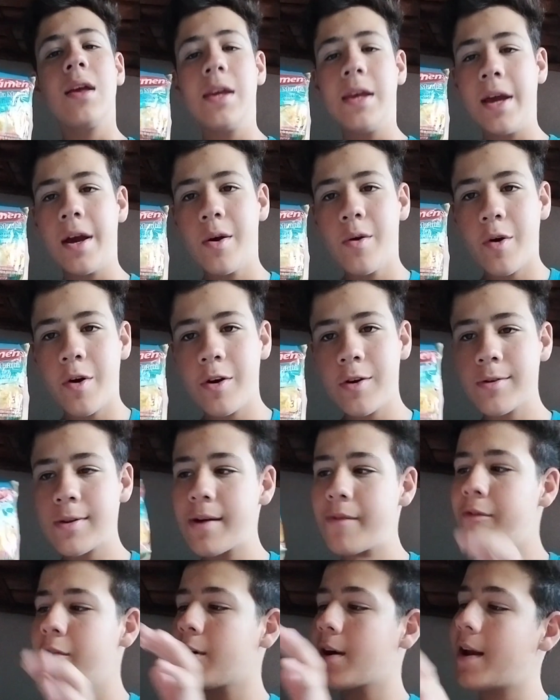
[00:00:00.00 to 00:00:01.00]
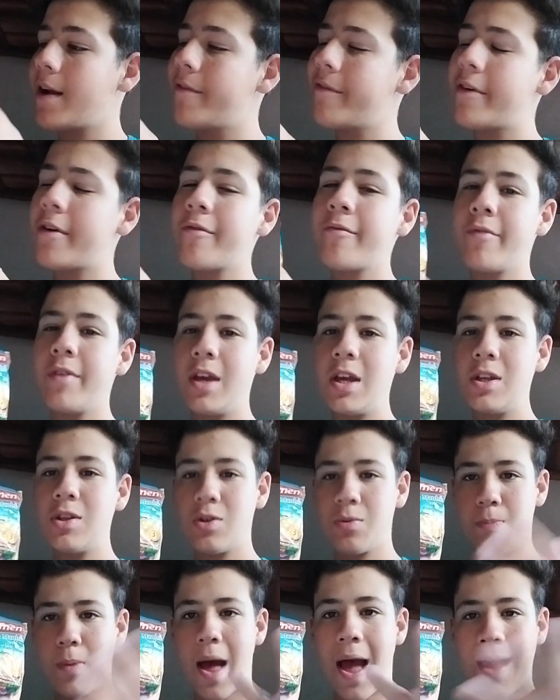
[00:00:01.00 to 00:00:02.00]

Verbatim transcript: E agora eu lá vou gravar um vídeo